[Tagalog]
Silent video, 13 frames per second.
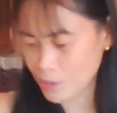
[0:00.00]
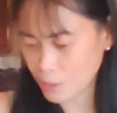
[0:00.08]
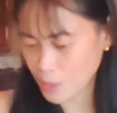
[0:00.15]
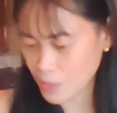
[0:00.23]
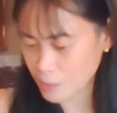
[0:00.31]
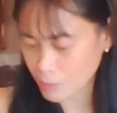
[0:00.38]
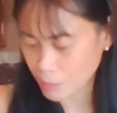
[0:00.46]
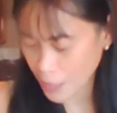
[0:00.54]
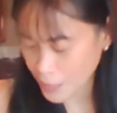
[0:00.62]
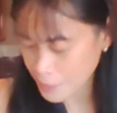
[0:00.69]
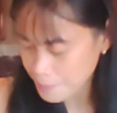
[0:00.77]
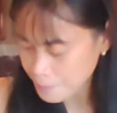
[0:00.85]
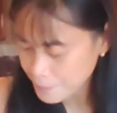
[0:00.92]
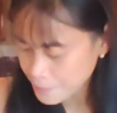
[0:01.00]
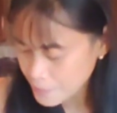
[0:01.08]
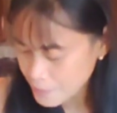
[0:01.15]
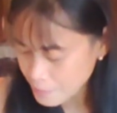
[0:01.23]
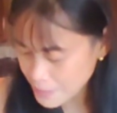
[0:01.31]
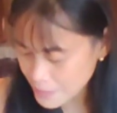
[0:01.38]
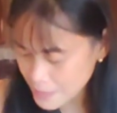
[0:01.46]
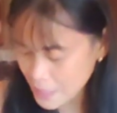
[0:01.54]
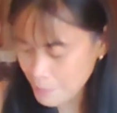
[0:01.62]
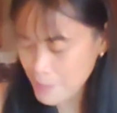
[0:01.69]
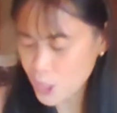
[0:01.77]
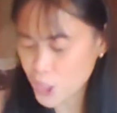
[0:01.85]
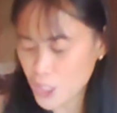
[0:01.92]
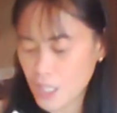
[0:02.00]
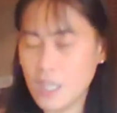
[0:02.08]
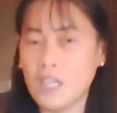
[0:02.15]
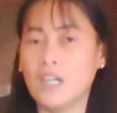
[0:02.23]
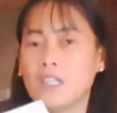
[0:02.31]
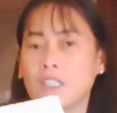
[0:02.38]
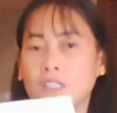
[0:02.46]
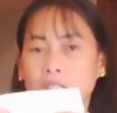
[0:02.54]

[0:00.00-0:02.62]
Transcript: So ito ay may kasama siyang